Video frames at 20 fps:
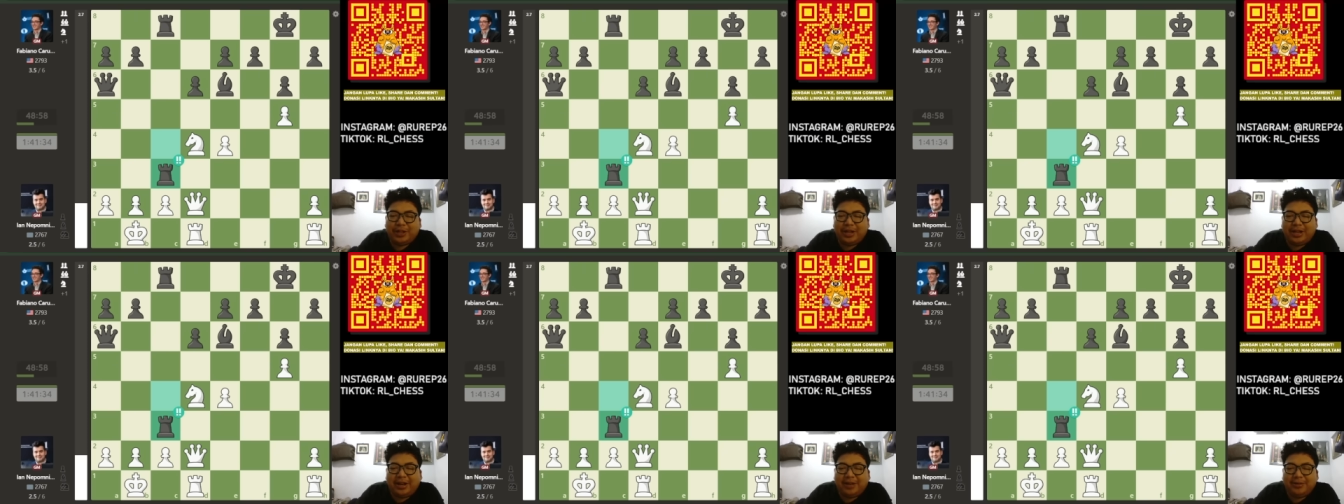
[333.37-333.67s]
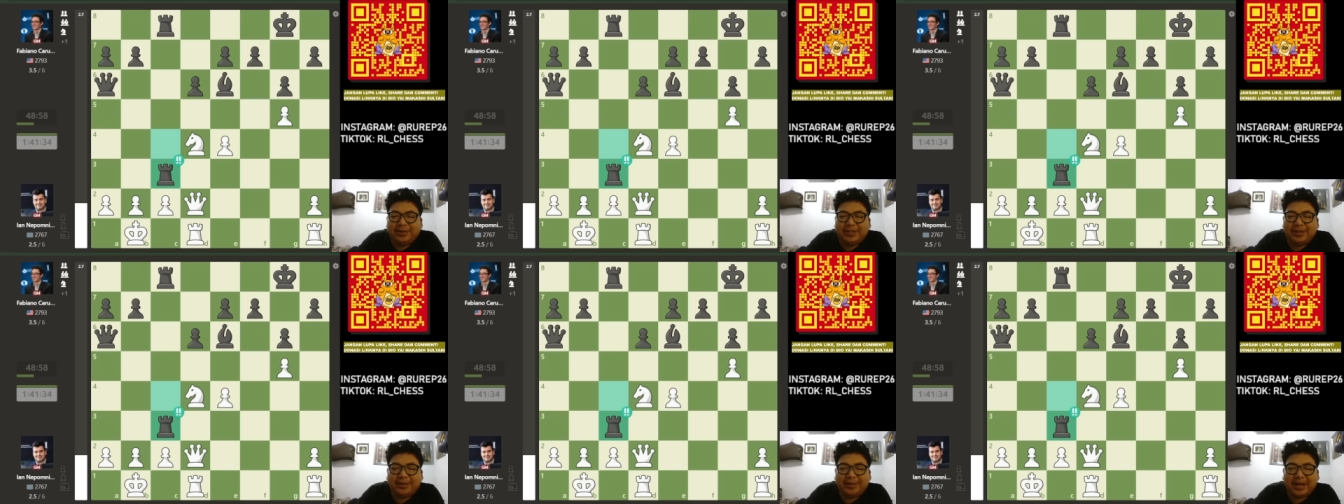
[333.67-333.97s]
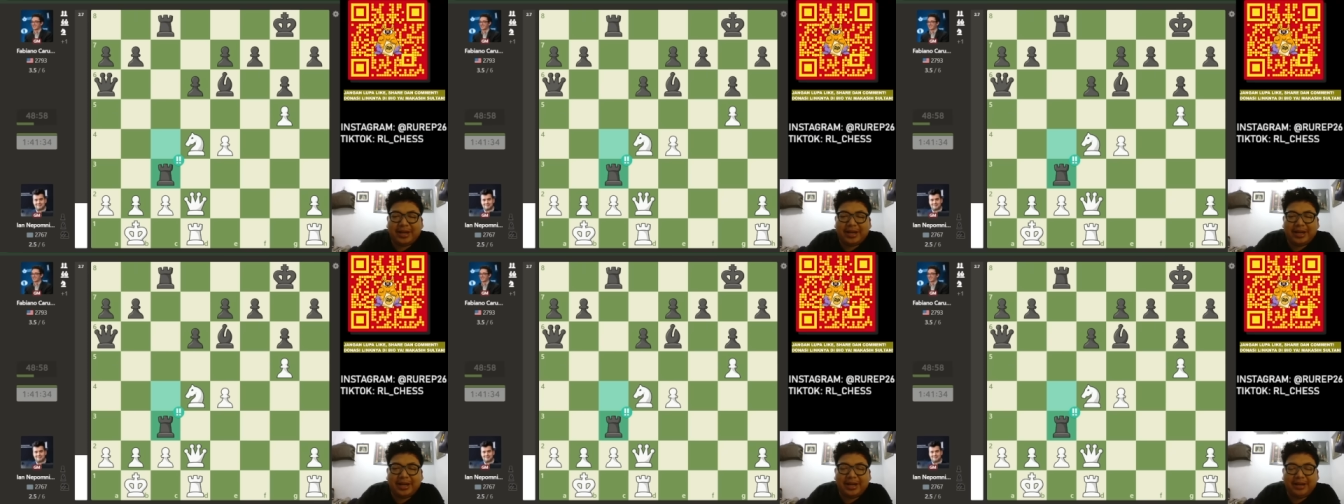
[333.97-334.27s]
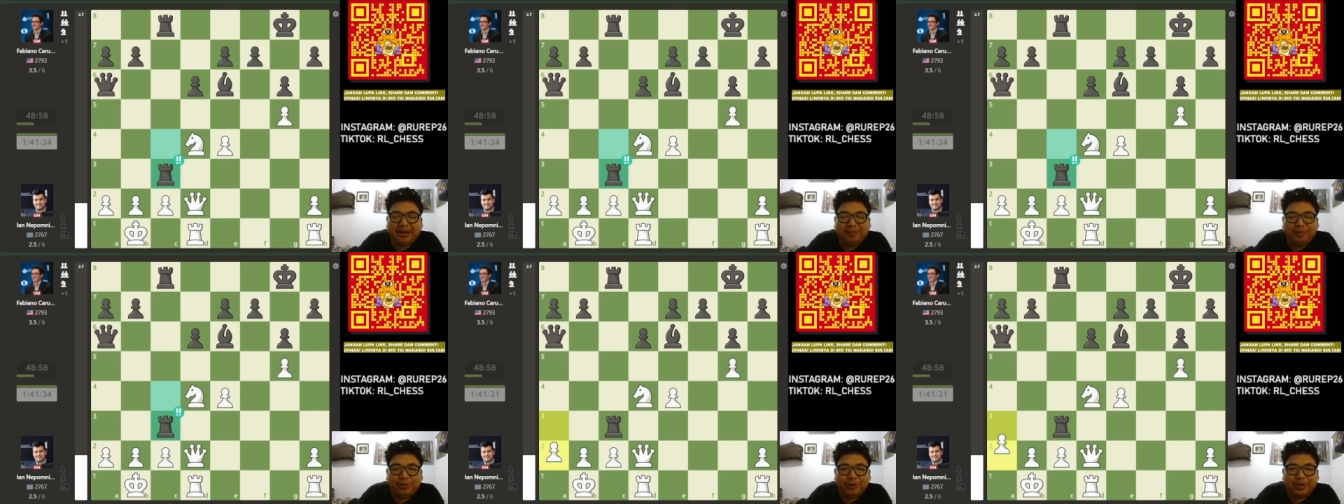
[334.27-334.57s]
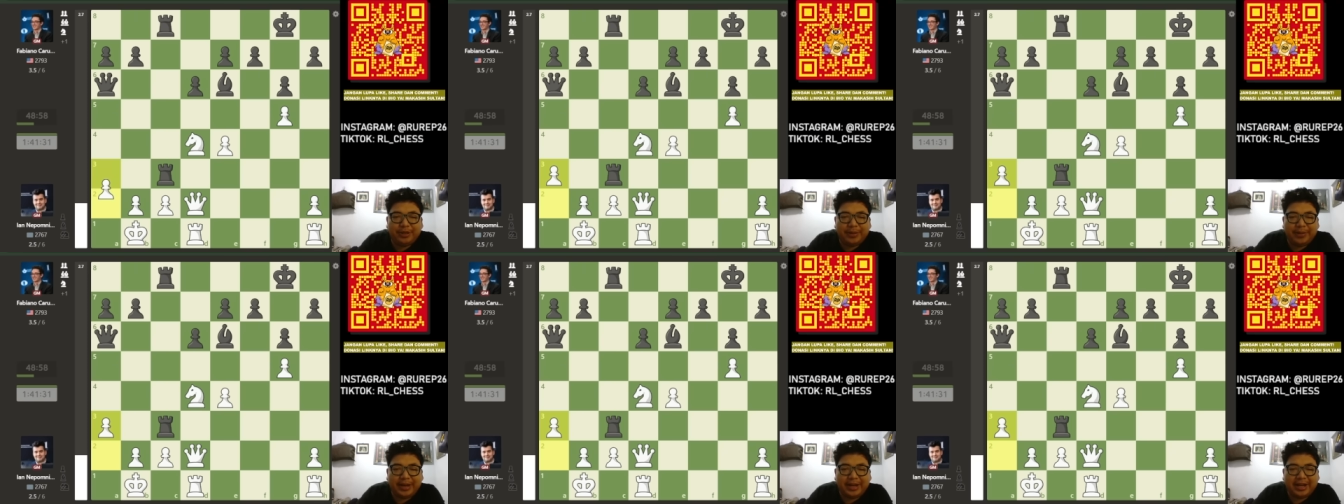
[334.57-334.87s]
nggak bisa makan,
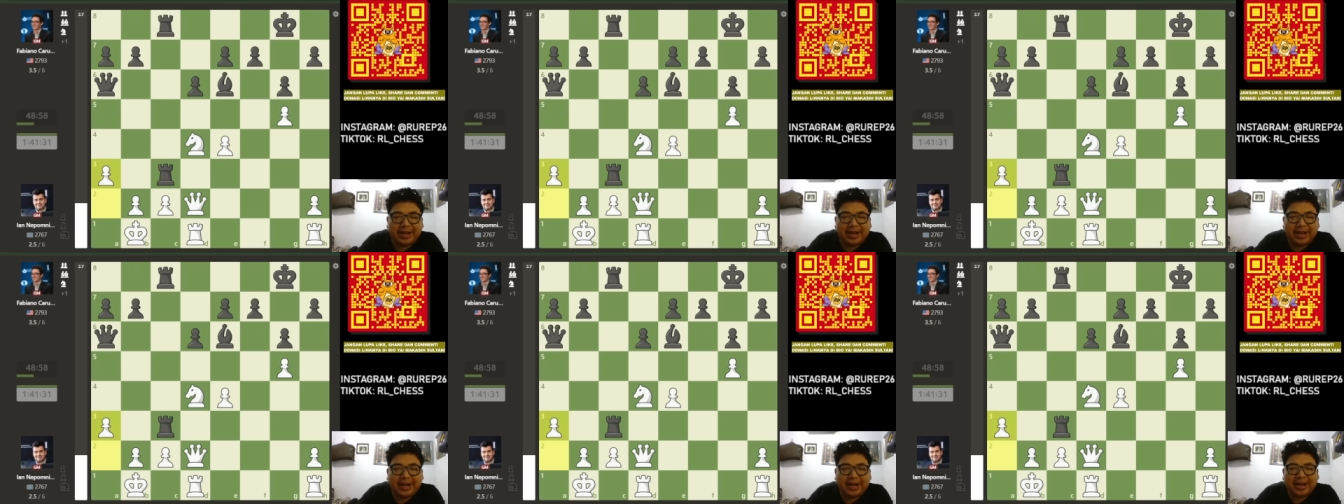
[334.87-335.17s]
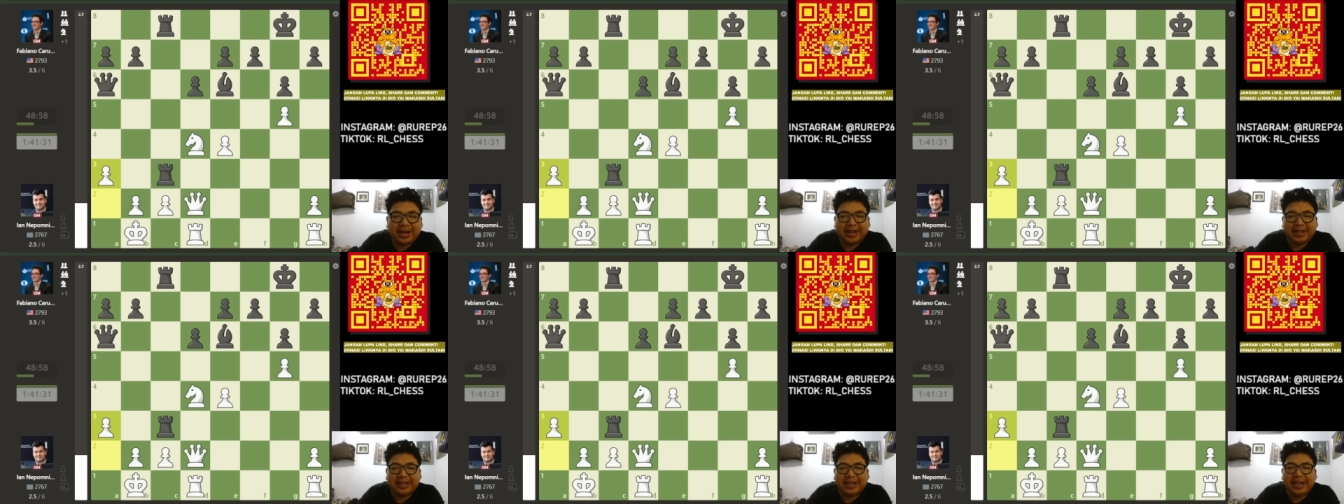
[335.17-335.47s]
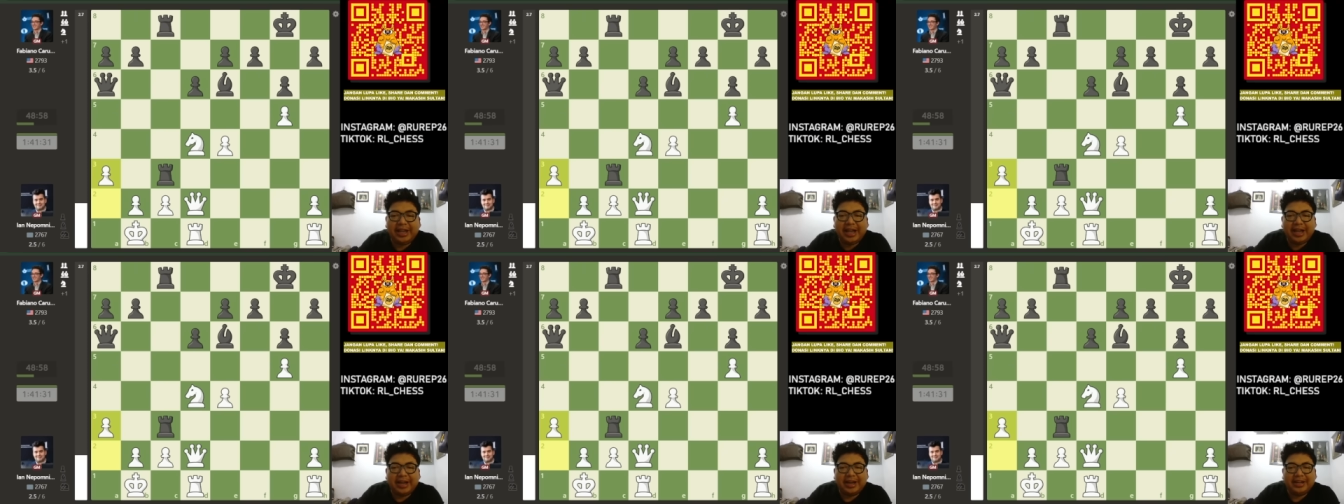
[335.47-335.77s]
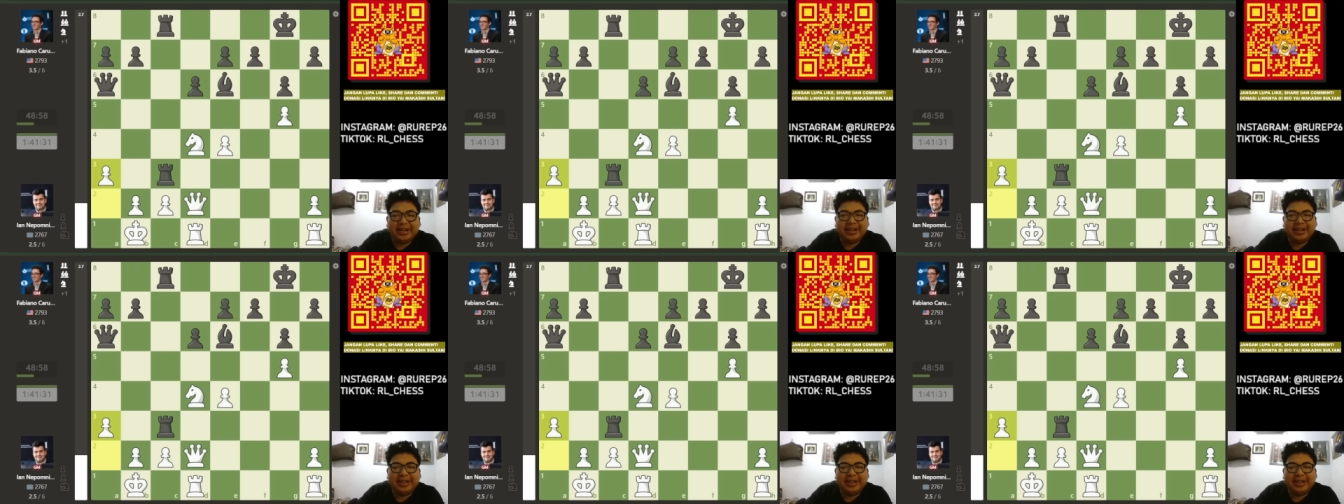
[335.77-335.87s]
Putih mainkan langkah A3